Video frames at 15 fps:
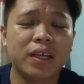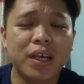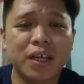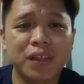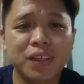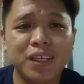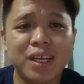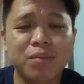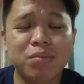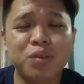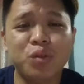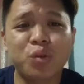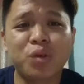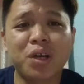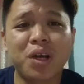yang tidak
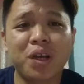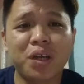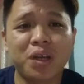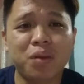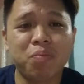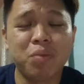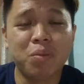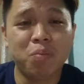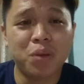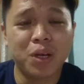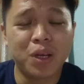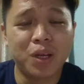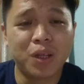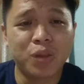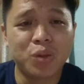menyukai
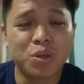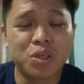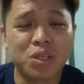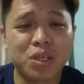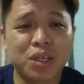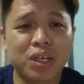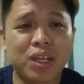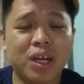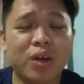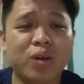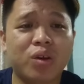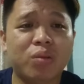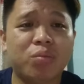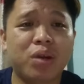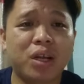pimpinan Datuk Seri
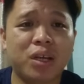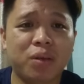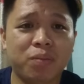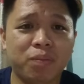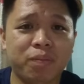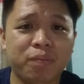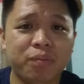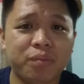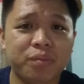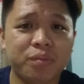Anwar Ibrahim.